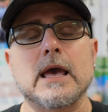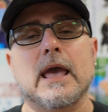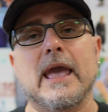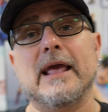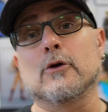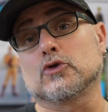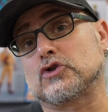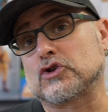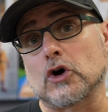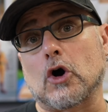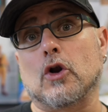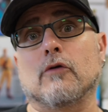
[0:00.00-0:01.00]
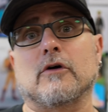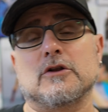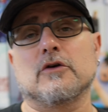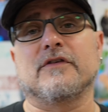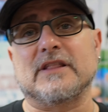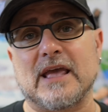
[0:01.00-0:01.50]
E non solo,
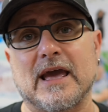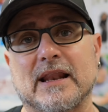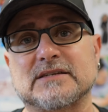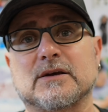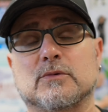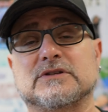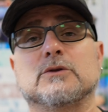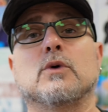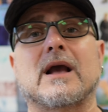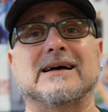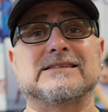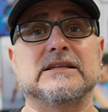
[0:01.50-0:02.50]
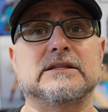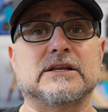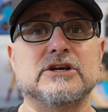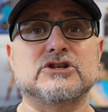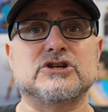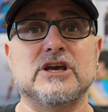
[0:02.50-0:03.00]
voglio vedere se queste due case
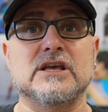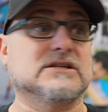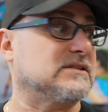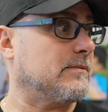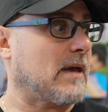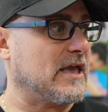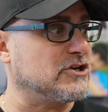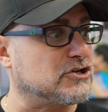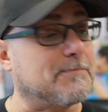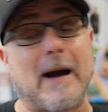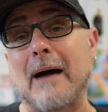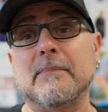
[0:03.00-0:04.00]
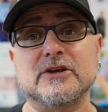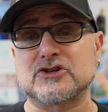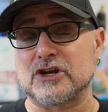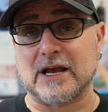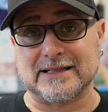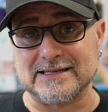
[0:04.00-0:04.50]
editrici, insieme a Ishi
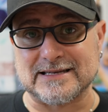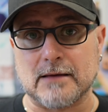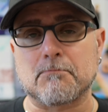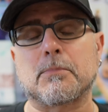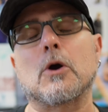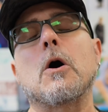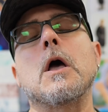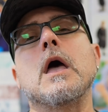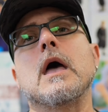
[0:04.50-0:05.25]
Publishing ad esempio,